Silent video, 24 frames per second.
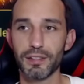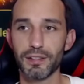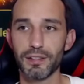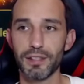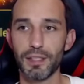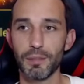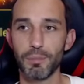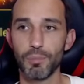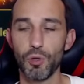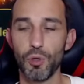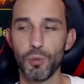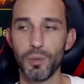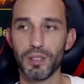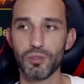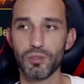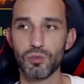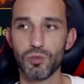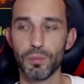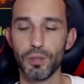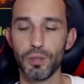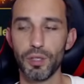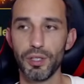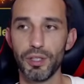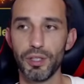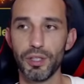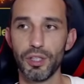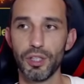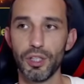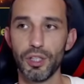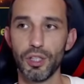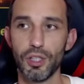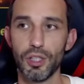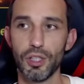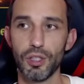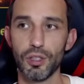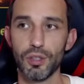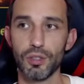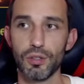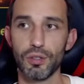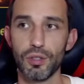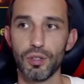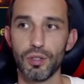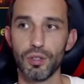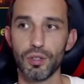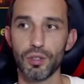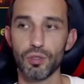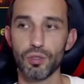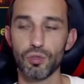Si les probas sont bonnes,
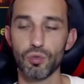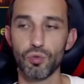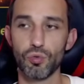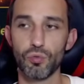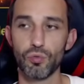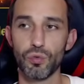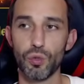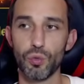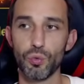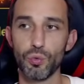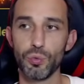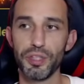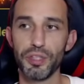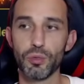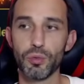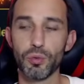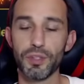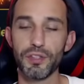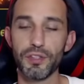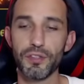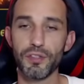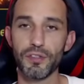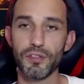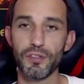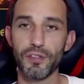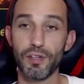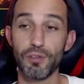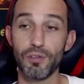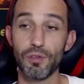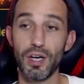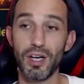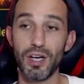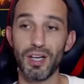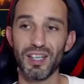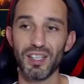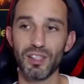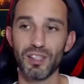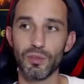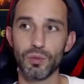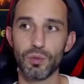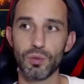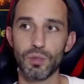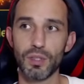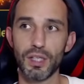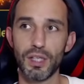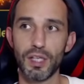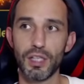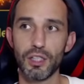euh, quand on ouvre 8, on est censé en avoir un.
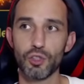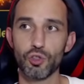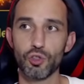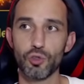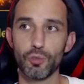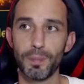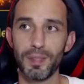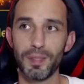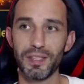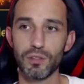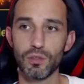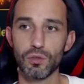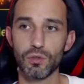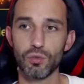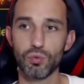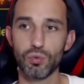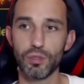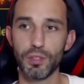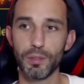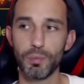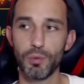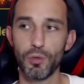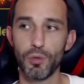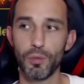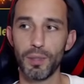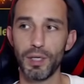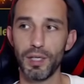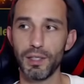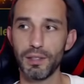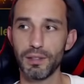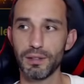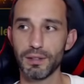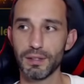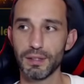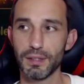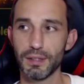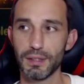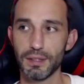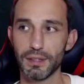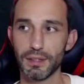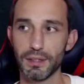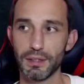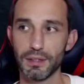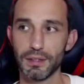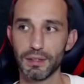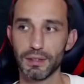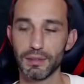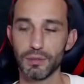Donc là, je passe en dessous des probas.
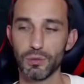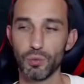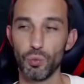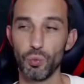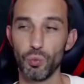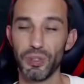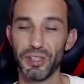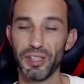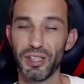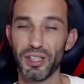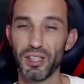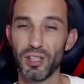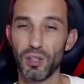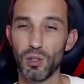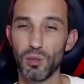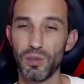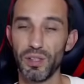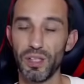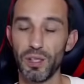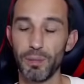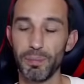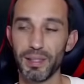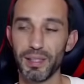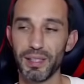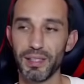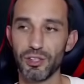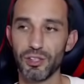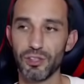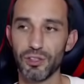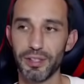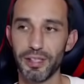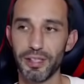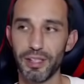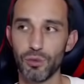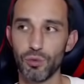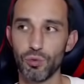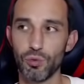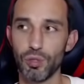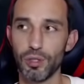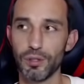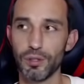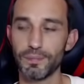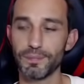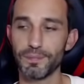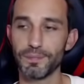8 éclats ouverts, pas de légendaire, dur.